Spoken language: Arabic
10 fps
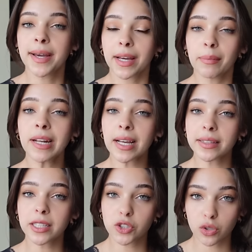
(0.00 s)
كمان
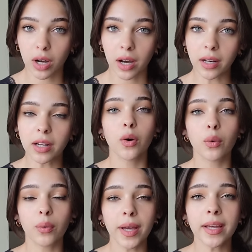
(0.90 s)
حطيت سؤال
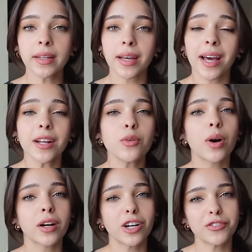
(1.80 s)
وين
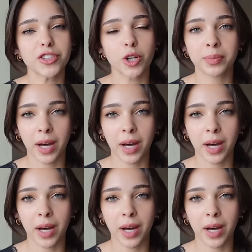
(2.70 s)
اروق كوفي شوب